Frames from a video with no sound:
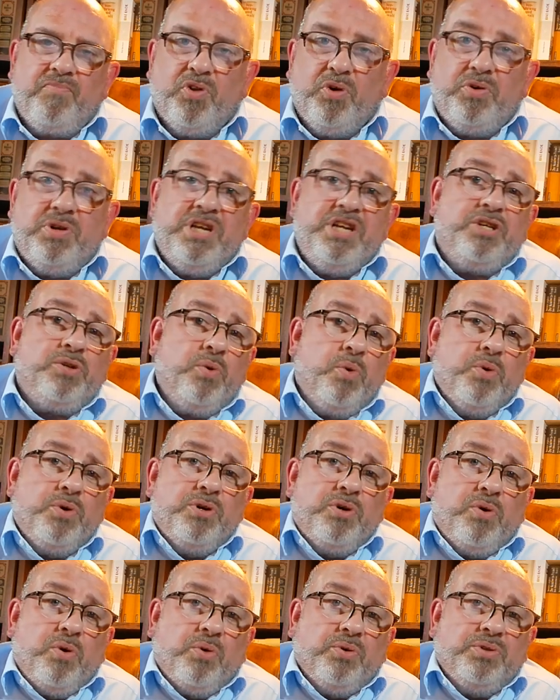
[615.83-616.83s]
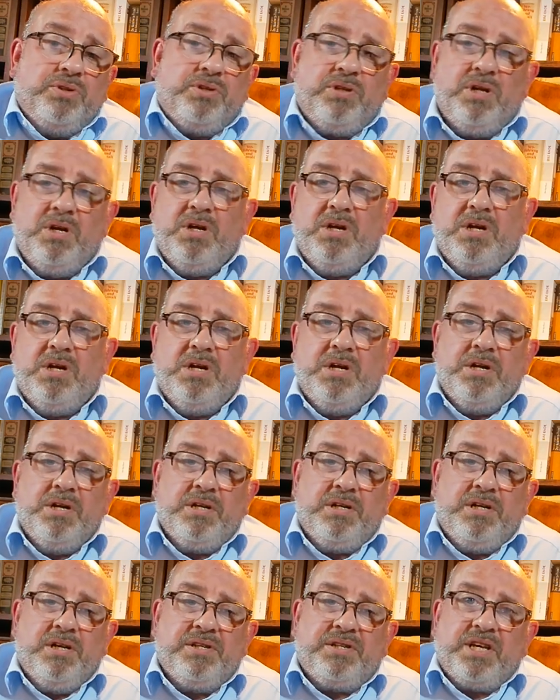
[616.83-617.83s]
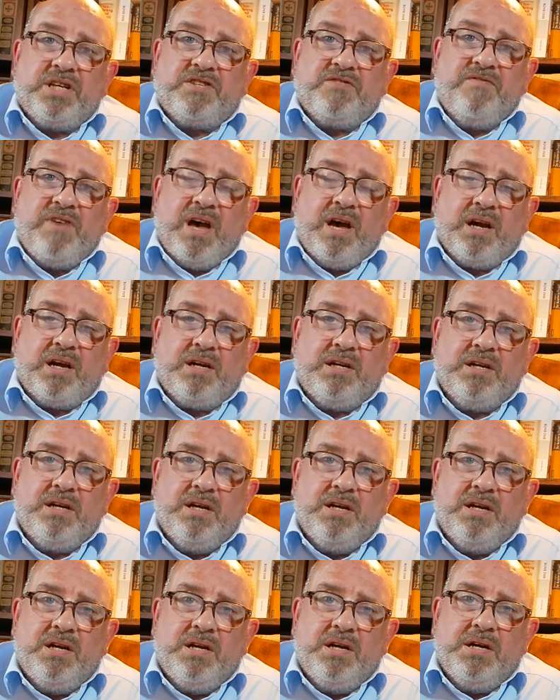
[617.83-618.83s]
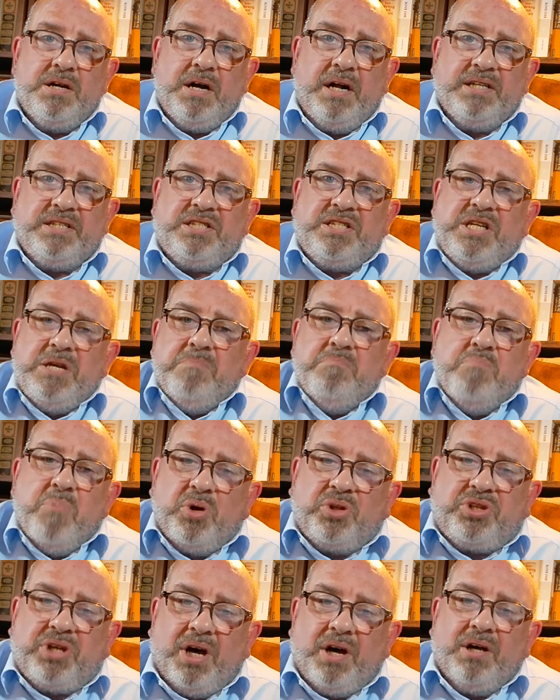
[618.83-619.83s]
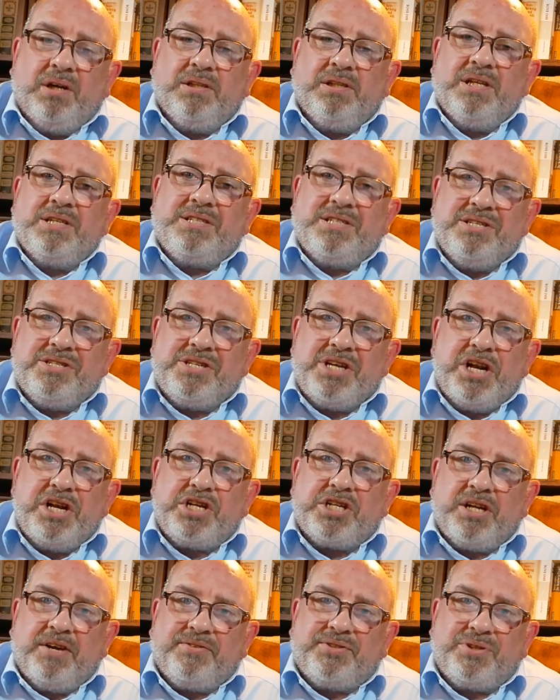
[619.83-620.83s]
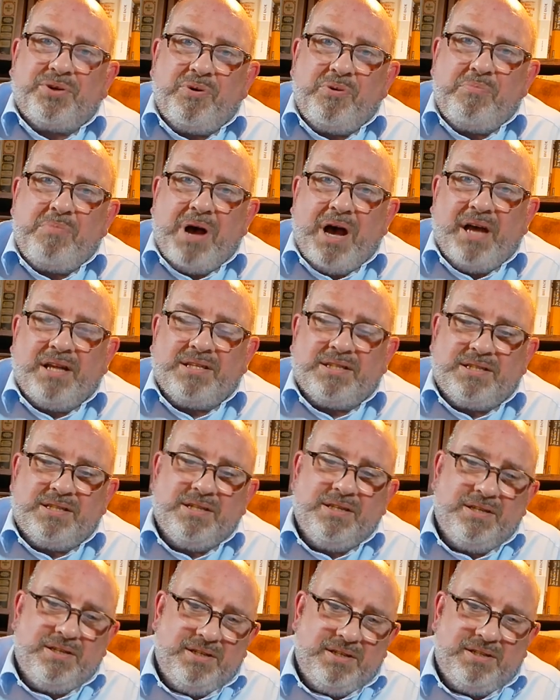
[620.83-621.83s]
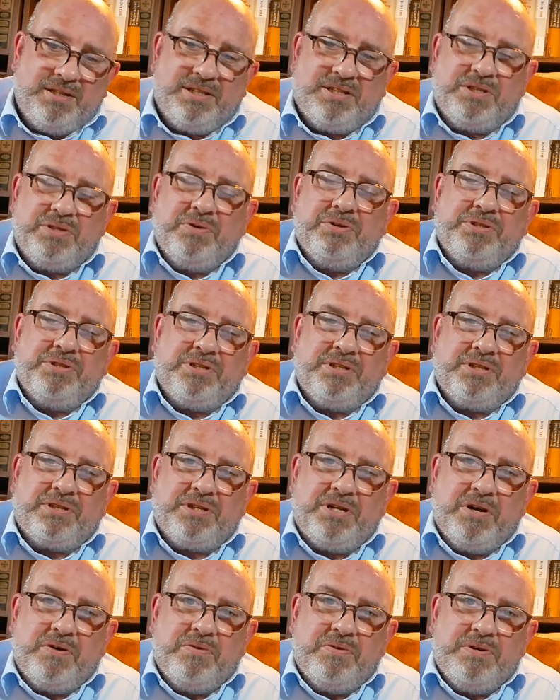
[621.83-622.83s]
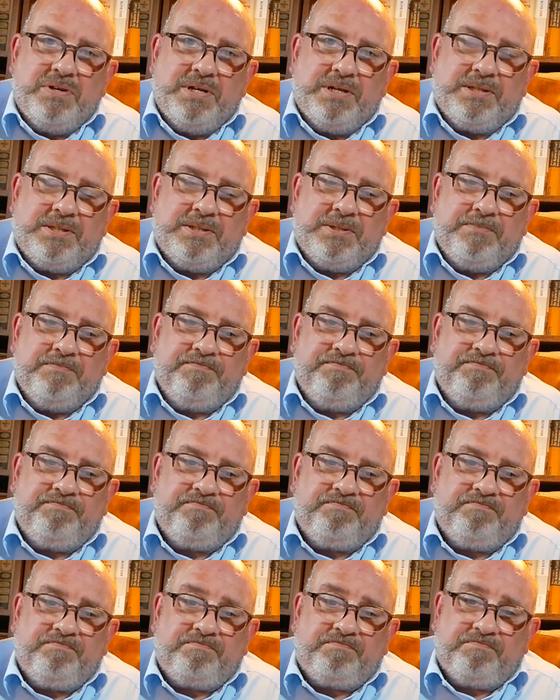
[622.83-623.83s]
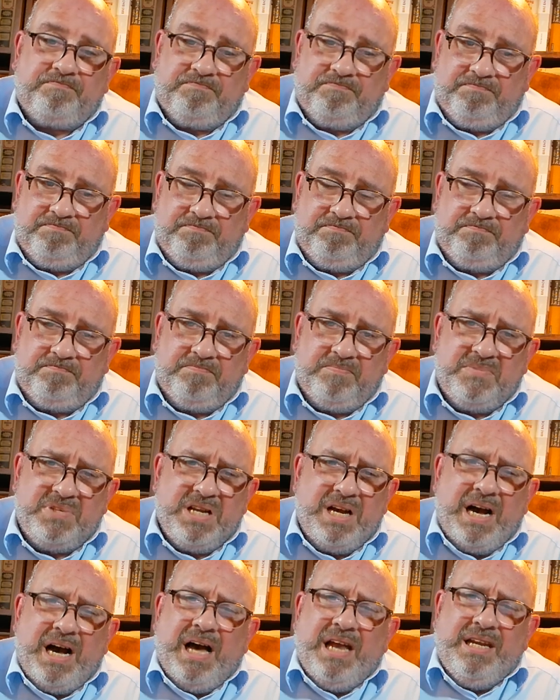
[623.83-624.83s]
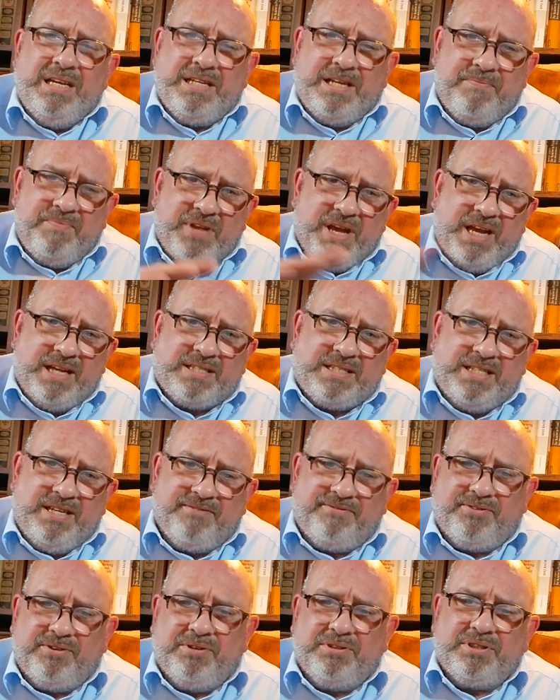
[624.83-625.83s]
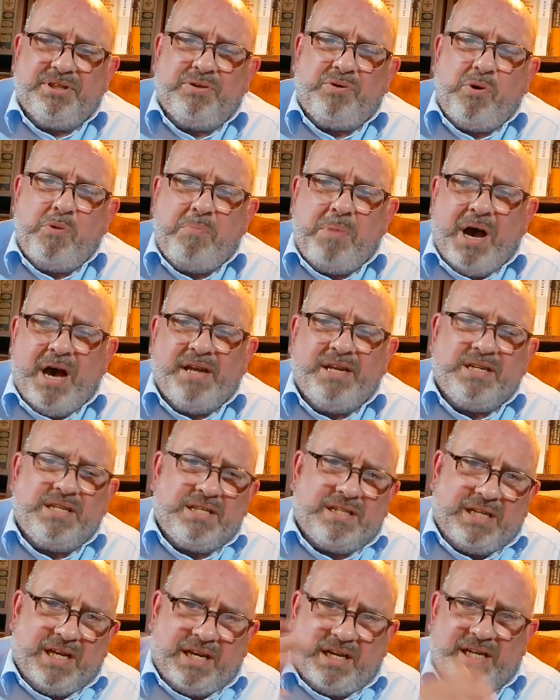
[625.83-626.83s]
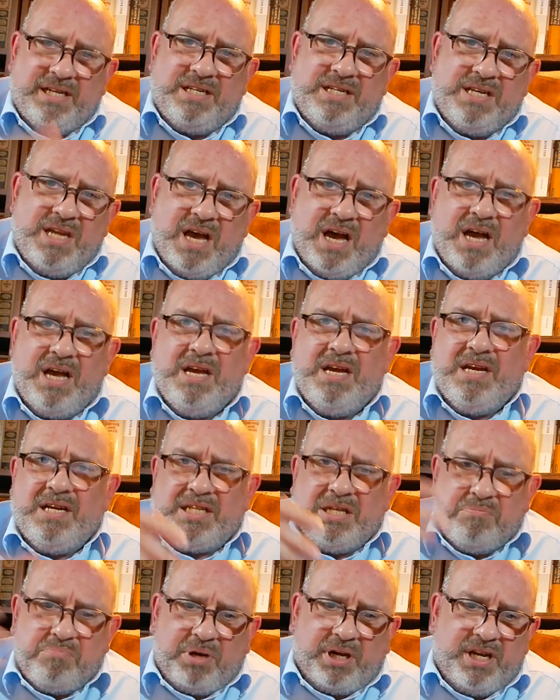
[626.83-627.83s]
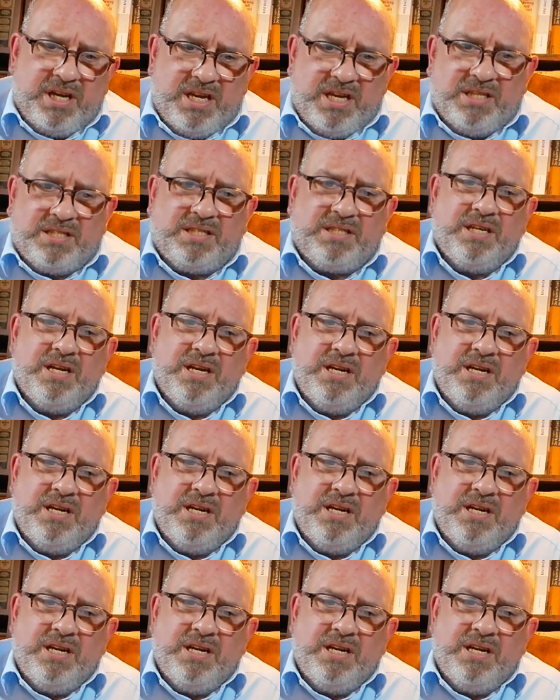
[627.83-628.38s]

Nicht ohne Grund gilt das Werk als die Mutter des Gesellschaftsromans des 19. Jahrhunderts. Alle demnächst hier folgenden Romane, die Karenina, die Briest